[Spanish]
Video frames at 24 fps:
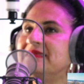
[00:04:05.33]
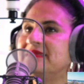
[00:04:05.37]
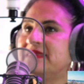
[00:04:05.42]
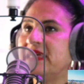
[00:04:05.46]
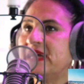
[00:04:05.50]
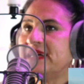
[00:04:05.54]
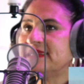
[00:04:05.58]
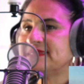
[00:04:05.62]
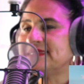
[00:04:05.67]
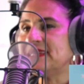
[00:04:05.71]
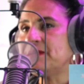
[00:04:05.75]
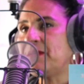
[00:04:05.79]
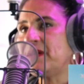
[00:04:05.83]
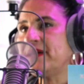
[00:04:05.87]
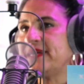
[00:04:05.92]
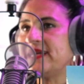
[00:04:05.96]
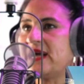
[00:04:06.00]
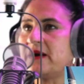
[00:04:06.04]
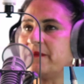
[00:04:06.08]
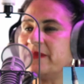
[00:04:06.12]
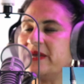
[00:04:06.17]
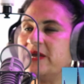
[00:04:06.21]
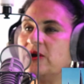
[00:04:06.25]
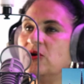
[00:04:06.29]
desde
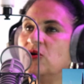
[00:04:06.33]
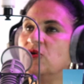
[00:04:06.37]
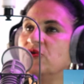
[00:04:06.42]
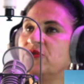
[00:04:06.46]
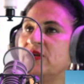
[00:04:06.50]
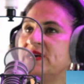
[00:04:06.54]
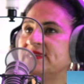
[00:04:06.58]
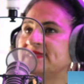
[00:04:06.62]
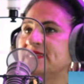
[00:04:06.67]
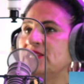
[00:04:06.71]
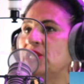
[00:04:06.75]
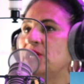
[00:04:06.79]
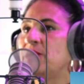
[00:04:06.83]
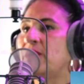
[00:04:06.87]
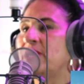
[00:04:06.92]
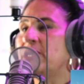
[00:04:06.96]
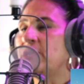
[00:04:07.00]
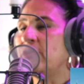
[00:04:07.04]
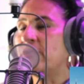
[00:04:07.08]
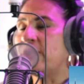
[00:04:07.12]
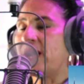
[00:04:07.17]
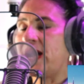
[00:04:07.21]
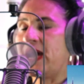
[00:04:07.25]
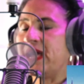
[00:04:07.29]
Miami o desde Nueva
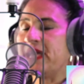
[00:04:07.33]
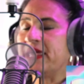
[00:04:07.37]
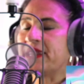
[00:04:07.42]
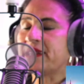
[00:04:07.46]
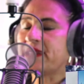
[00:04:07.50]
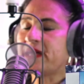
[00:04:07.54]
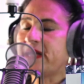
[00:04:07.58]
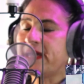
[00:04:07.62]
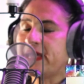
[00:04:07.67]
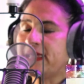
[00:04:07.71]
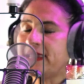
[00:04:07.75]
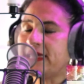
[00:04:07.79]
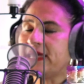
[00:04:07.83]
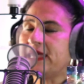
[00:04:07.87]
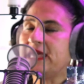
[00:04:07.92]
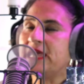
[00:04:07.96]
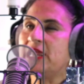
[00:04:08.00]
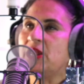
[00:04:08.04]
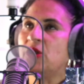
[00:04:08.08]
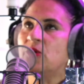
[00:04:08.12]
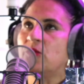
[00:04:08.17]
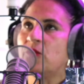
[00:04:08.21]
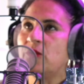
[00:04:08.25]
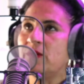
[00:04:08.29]
York a Israel
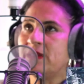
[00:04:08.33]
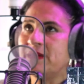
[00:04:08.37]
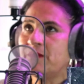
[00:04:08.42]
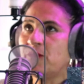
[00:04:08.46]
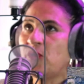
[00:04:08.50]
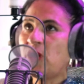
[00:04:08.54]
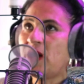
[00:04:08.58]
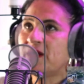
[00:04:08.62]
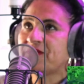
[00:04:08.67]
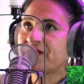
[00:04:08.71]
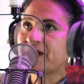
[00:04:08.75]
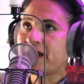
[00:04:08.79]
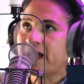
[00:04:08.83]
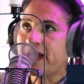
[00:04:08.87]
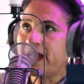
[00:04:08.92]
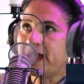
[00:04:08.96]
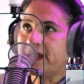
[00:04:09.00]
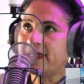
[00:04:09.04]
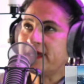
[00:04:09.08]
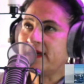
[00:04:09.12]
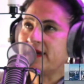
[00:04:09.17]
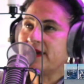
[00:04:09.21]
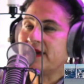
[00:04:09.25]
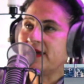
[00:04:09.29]
y lo volvemos a
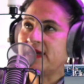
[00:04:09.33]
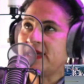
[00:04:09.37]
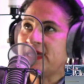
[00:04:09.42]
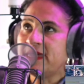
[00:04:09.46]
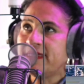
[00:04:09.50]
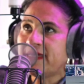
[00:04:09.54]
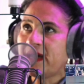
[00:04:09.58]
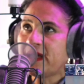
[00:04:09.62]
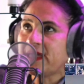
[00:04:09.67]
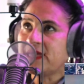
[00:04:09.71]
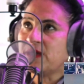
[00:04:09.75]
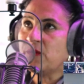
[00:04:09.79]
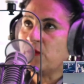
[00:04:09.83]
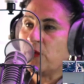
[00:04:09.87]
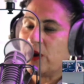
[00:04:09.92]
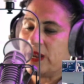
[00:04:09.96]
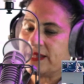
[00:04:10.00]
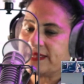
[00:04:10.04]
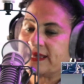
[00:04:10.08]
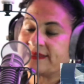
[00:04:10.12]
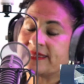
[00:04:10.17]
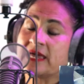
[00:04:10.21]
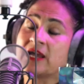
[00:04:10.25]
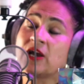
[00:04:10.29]
traer ida y
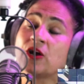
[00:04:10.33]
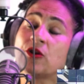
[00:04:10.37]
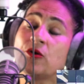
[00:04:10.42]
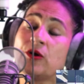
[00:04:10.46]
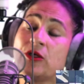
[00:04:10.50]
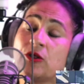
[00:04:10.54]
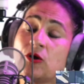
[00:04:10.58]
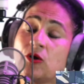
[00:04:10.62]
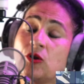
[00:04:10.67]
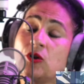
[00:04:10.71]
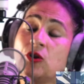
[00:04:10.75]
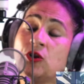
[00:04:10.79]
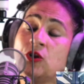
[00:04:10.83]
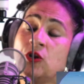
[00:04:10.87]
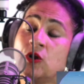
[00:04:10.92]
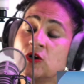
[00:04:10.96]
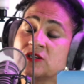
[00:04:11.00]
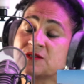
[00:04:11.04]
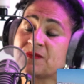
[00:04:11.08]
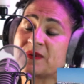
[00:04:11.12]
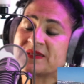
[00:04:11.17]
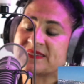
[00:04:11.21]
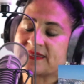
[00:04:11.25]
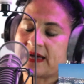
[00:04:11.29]
vuelta. Está incluido
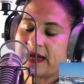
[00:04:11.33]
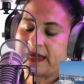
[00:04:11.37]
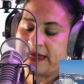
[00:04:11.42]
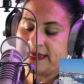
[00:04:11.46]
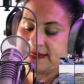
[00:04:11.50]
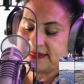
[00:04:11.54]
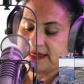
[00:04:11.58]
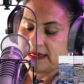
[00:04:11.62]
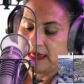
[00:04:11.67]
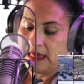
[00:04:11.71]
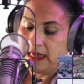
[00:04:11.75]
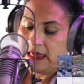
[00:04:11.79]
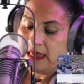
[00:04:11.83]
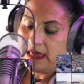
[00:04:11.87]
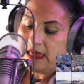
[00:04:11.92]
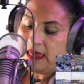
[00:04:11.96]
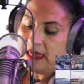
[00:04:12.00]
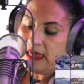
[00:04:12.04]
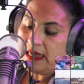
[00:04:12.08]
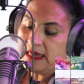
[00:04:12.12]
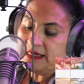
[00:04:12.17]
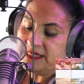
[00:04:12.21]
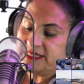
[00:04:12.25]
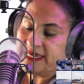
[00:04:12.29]
los pasajes.
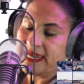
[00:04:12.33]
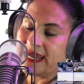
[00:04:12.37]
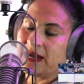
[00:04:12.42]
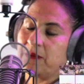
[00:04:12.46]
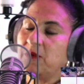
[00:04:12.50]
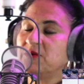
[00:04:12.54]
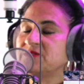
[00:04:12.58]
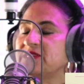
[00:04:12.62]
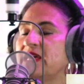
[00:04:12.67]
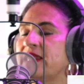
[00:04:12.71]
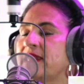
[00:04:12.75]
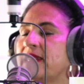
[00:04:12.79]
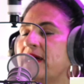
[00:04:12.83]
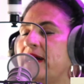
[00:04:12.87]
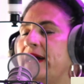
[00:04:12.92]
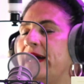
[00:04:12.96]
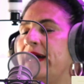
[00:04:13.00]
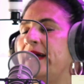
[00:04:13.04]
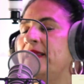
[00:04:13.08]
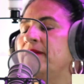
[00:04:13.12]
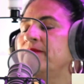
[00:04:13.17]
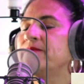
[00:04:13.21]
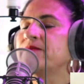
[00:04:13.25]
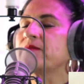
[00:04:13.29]
Llegamos a
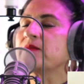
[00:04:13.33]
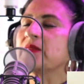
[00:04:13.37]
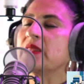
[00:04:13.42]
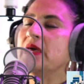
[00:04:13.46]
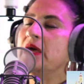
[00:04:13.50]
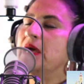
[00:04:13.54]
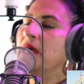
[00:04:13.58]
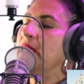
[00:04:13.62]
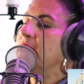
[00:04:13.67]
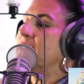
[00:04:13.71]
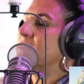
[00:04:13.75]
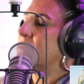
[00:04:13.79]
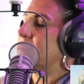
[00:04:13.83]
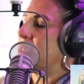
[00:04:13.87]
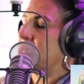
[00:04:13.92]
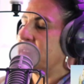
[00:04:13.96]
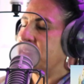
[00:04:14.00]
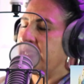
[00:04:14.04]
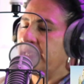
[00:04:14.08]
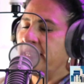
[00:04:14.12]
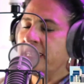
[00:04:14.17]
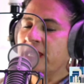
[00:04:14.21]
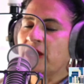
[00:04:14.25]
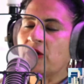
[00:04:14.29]
Israel,
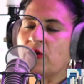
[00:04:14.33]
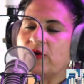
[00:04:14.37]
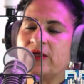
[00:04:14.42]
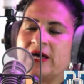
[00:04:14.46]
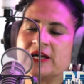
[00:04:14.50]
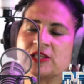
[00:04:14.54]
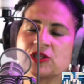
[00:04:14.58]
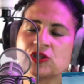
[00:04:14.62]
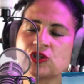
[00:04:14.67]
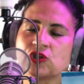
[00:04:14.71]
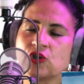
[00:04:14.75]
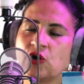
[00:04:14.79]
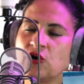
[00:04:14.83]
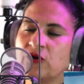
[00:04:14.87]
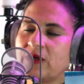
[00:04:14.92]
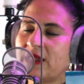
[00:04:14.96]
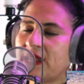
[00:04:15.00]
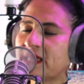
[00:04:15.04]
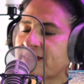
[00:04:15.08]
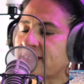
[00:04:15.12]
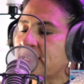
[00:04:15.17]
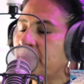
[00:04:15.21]
están incluidas todas las